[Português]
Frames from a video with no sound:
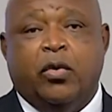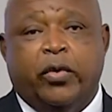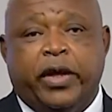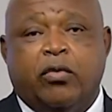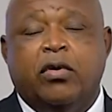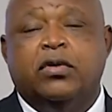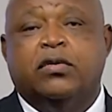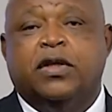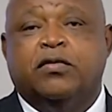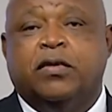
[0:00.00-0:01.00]
O
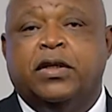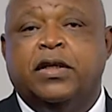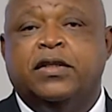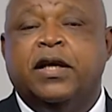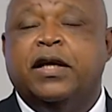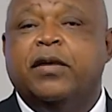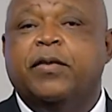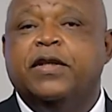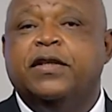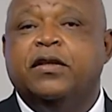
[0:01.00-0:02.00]
encontro das folias
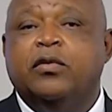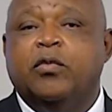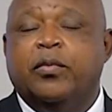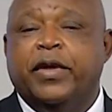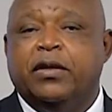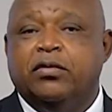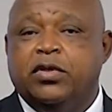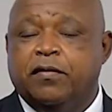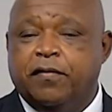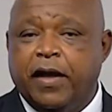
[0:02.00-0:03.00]
representa um momento
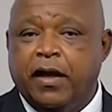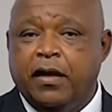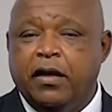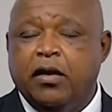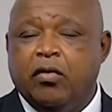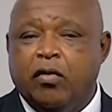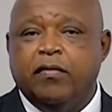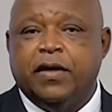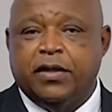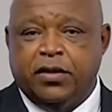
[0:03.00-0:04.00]
de fé e
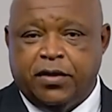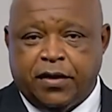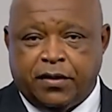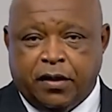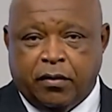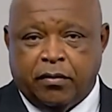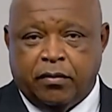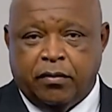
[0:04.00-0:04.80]
confraternização